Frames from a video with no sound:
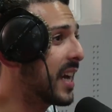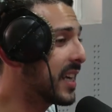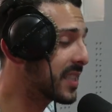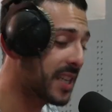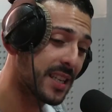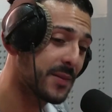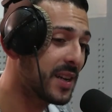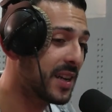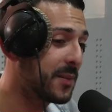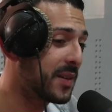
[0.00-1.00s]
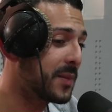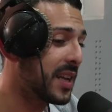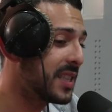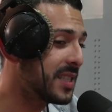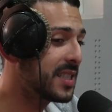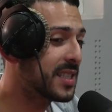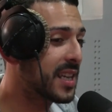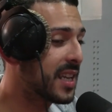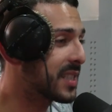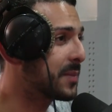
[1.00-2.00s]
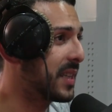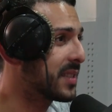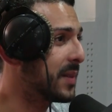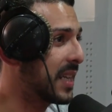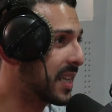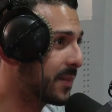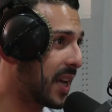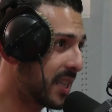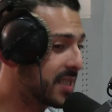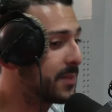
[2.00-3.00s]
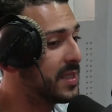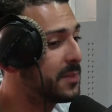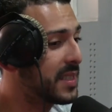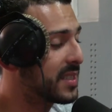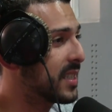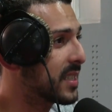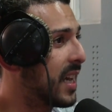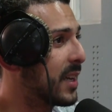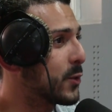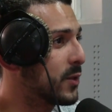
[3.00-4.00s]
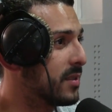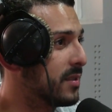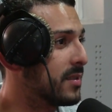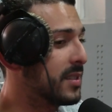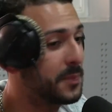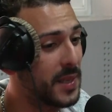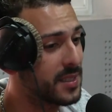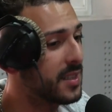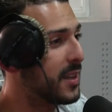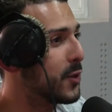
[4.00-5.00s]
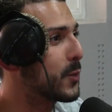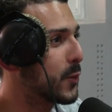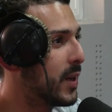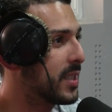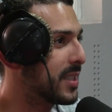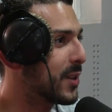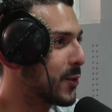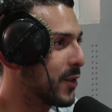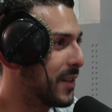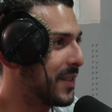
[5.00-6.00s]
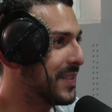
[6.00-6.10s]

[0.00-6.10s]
كيعيط ما, ما, عنديش الشك انا سمعت ما كما خليت سمعت الناس كيعيطوا آه. البياسه ديالهم كل واحد شنو كيقول اش